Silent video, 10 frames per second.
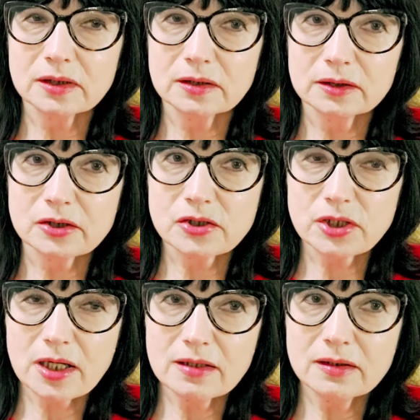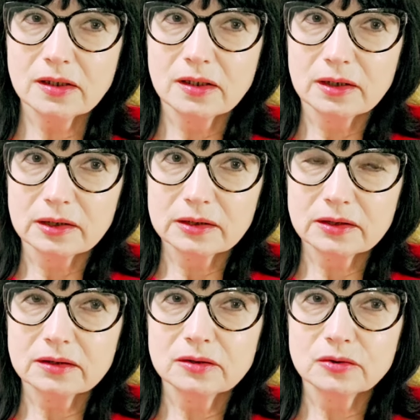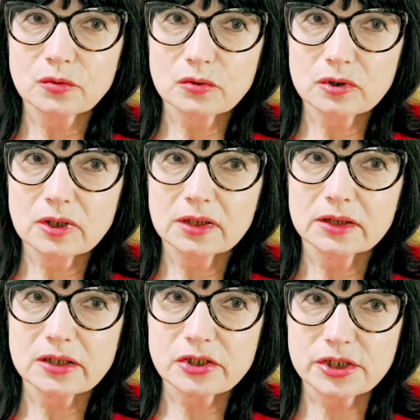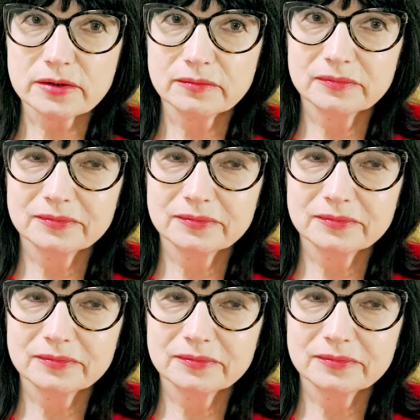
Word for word: для латыша – это другой латыш.